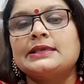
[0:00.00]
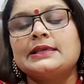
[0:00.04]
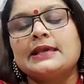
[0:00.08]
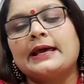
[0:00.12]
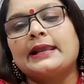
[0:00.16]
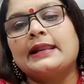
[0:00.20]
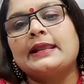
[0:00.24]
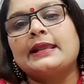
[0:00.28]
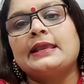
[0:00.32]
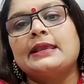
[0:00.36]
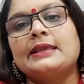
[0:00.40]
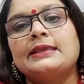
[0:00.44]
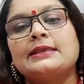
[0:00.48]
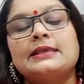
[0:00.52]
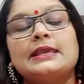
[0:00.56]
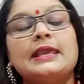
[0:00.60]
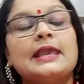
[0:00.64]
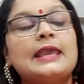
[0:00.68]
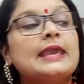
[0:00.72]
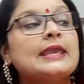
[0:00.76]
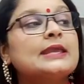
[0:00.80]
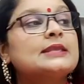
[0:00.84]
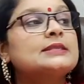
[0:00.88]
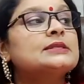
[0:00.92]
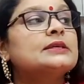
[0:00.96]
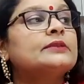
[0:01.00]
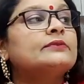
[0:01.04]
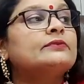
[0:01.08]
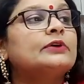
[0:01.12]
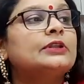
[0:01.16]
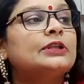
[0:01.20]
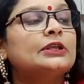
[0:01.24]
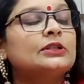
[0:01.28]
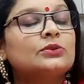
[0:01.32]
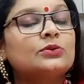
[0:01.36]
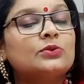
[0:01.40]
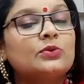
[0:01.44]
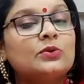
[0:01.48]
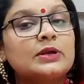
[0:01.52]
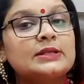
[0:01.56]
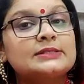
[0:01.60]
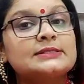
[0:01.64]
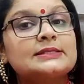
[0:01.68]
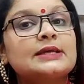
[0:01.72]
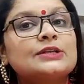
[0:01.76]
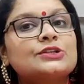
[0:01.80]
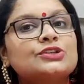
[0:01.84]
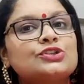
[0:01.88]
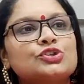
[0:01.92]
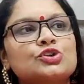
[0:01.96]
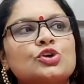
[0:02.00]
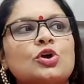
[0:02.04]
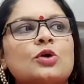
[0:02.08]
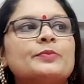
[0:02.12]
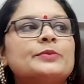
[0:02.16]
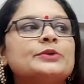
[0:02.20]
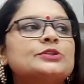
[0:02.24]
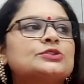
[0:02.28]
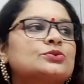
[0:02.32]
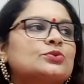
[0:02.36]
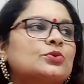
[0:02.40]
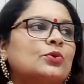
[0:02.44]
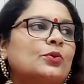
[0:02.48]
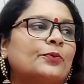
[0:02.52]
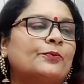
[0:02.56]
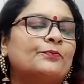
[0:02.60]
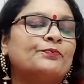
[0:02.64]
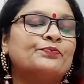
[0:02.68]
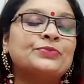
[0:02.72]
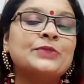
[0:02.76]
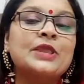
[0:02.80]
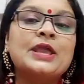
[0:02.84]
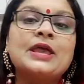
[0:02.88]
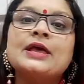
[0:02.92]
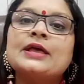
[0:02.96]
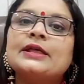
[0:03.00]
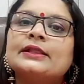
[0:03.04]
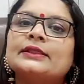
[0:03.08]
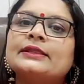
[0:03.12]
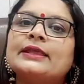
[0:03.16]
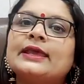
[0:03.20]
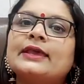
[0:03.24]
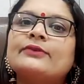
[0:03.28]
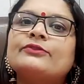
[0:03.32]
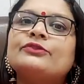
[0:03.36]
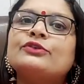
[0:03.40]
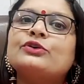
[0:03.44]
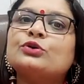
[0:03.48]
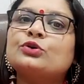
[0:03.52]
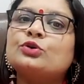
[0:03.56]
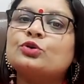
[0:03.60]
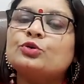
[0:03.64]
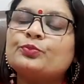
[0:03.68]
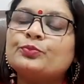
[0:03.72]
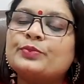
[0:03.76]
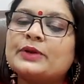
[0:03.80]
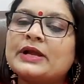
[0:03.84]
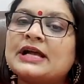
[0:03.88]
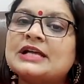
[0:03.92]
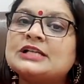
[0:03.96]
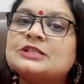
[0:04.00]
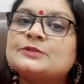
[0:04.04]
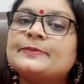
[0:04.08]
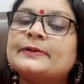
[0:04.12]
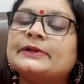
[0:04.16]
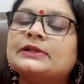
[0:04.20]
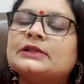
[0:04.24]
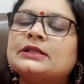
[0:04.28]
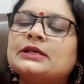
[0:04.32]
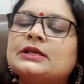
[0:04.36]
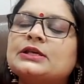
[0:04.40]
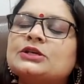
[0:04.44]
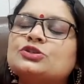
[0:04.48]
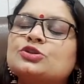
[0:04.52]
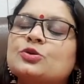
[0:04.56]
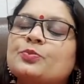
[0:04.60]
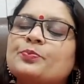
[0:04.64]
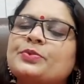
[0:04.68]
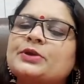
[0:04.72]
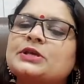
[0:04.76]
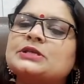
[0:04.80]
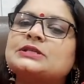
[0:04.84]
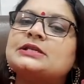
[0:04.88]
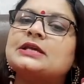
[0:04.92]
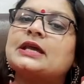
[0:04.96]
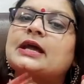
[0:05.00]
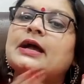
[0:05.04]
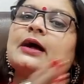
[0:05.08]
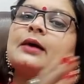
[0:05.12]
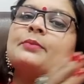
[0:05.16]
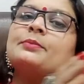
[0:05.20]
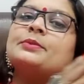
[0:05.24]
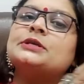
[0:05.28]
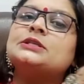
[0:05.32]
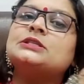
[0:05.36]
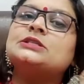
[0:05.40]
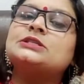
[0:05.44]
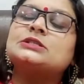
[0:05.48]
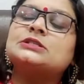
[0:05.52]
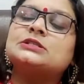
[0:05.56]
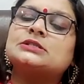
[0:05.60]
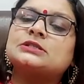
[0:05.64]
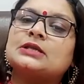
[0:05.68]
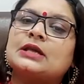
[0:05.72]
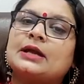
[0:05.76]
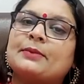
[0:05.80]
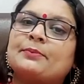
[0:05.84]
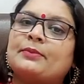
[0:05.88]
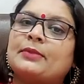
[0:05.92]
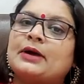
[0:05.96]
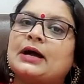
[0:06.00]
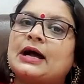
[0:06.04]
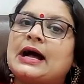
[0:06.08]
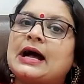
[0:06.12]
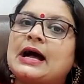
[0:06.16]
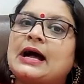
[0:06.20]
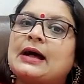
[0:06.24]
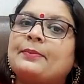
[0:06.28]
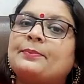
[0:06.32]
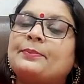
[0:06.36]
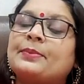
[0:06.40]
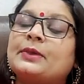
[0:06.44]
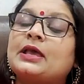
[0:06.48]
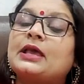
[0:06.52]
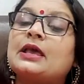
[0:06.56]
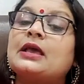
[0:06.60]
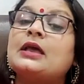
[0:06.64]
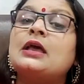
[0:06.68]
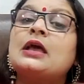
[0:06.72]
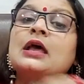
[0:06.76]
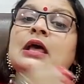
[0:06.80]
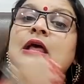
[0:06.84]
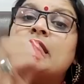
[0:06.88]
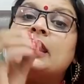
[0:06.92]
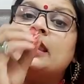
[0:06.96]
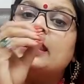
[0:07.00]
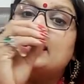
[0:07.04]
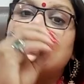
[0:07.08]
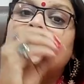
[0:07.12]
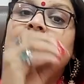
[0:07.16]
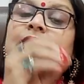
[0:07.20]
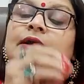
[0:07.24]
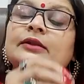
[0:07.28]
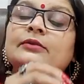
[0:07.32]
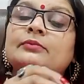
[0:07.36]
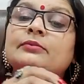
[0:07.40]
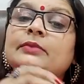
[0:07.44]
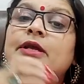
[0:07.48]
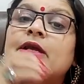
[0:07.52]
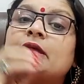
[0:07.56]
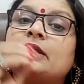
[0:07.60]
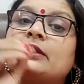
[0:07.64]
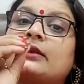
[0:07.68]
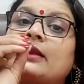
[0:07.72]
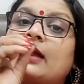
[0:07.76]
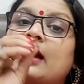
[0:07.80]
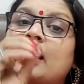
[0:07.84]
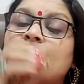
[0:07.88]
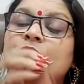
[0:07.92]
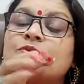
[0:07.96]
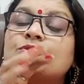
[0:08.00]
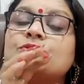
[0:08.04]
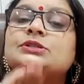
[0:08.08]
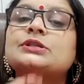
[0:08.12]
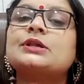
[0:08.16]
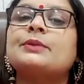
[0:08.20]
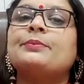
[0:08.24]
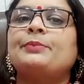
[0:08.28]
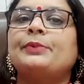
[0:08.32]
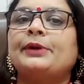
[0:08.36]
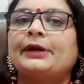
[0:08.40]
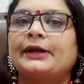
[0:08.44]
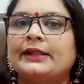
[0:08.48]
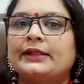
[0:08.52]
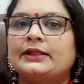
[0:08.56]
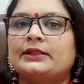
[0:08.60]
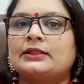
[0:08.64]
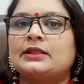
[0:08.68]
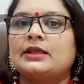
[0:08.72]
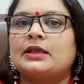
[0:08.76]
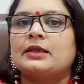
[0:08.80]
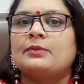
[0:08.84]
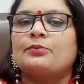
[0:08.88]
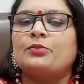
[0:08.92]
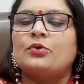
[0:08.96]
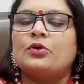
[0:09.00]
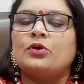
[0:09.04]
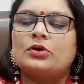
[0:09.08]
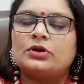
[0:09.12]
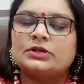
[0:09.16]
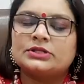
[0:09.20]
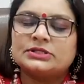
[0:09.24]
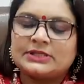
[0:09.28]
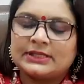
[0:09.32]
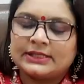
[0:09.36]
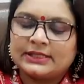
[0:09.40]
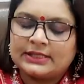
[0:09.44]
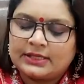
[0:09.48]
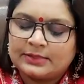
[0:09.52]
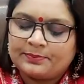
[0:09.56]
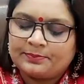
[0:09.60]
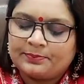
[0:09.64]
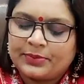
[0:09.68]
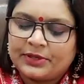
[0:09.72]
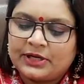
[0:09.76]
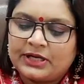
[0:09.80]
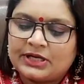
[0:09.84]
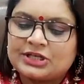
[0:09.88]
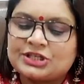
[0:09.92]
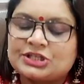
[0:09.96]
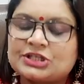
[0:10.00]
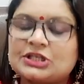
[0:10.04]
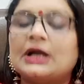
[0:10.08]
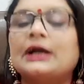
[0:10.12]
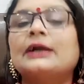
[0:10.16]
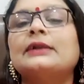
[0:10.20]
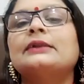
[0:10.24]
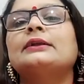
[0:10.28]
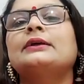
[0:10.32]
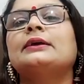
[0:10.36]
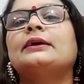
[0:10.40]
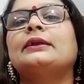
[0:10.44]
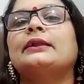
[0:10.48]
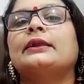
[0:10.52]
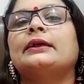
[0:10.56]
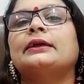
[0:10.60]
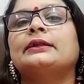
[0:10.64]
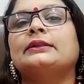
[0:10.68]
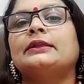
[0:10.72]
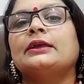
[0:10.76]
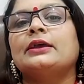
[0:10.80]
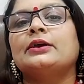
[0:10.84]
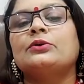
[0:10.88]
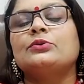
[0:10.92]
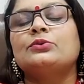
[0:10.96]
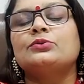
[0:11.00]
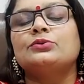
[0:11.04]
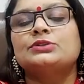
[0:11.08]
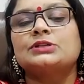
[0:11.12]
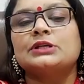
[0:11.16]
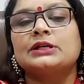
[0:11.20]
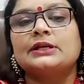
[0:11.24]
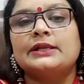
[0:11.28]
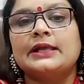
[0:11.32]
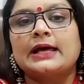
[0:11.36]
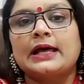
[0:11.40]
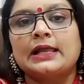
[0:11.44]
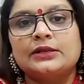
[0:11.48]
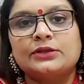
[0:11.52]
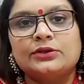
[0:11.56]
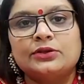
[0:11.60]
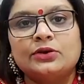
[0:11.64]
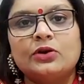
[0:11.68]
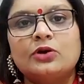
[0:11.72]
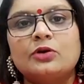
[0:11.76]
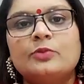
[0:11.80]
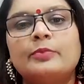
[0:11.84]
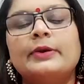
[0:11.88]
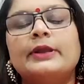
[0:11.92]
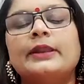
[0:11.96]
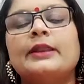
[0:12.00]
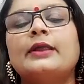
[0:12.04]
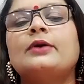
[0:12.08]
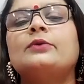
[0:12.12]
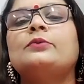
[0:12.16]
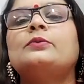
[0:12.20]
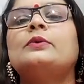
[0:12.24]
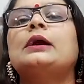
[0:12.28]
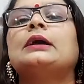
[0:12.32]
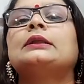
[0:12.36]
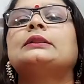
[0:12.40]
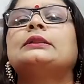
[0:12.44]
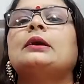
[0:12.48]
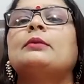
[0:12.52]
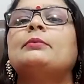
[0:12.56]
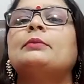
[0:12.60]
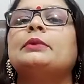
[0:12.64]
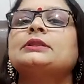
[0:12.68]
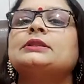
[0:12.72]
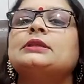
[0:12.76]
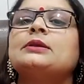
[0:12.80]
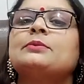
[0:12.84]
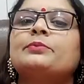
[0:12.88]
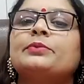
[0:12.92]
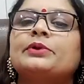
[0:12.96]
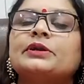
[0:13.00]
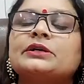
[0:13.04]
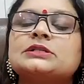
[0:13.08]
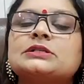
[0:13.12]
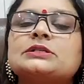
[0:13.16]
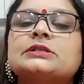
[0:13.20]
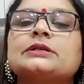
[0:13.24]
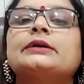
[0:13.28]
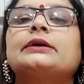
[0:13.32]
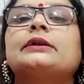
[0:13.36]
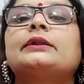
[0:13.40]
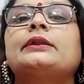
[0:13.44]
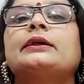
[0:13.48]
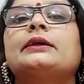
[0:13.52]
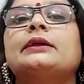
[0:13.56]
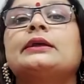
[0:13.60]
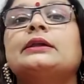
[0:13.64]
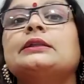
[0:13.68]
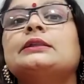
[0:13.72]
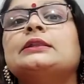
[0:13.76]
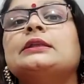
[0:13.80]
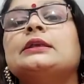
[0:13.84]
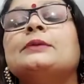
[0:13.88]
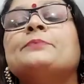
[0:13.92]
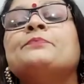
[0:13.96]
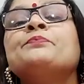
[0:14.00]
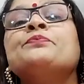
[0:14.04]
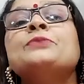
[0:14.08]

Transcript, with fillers: क्या रहेगी एक जनवरी दो को देवगुरु बृहस्पति जो पीछे अभी आपके लगन में राहु से पीड़ित थे बहुत ज्यादा परेशान कर रहे थे गुरु चंडाल योग बना हुआ था मती भ्रष्ट कर रखी थी